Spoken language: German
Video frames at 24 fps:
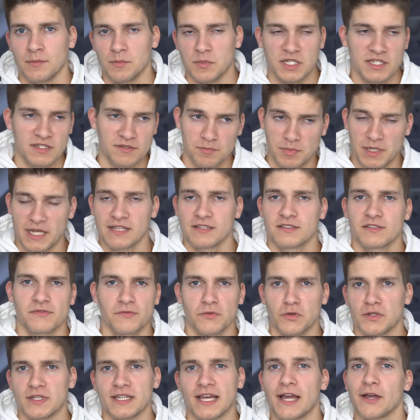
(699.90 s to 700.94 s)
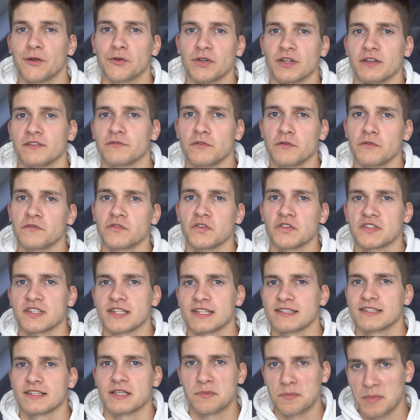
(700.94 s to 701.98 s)
Mit Platz für
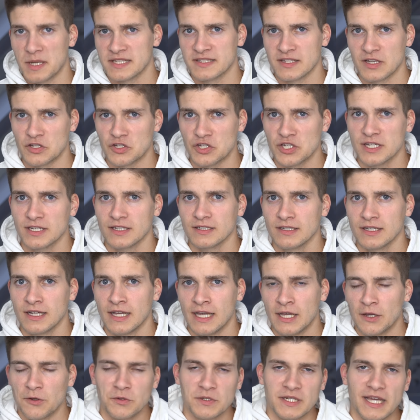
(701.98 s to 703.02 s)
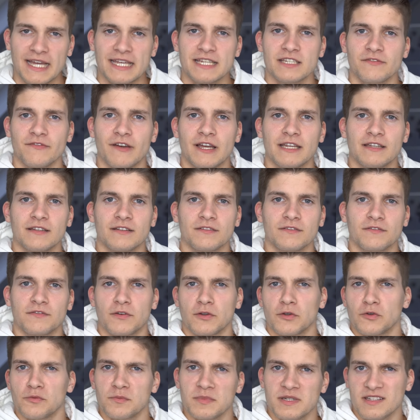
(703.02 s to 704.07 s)
365 Passagiere und Reichweiten
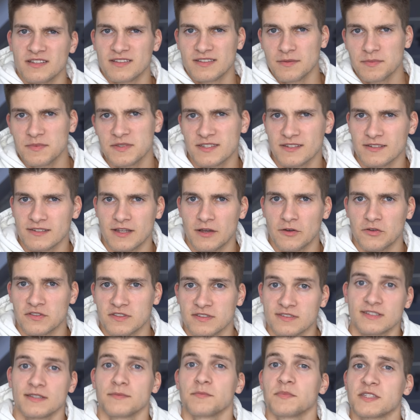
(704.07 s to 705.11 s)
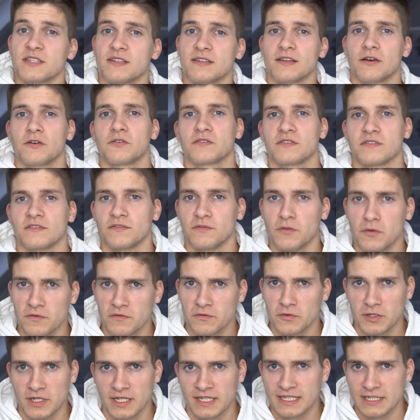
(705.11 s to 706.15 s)
von um die 17.000,
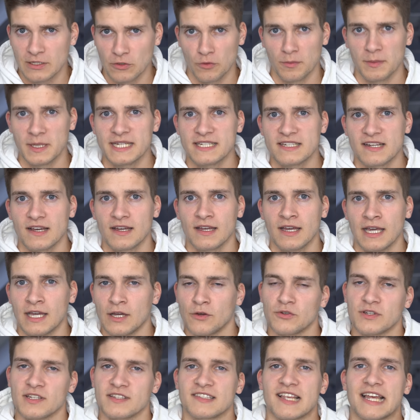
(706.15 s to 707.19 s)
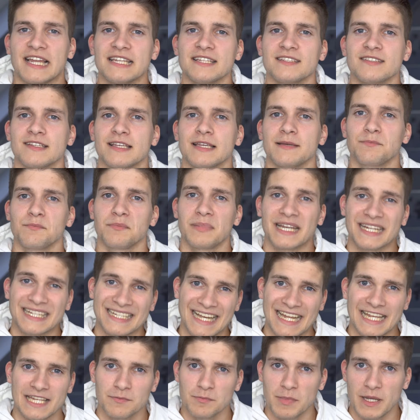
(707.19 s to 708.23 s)
17.500 Kilometer und das alles eben bei
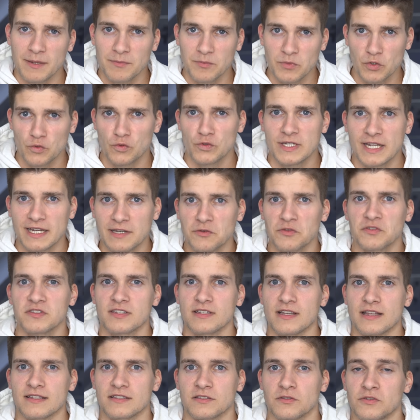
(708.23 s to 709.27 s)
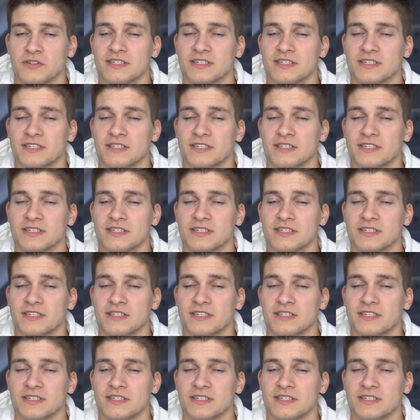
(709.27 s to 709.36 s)
gleichbleibend guter Nutzlast.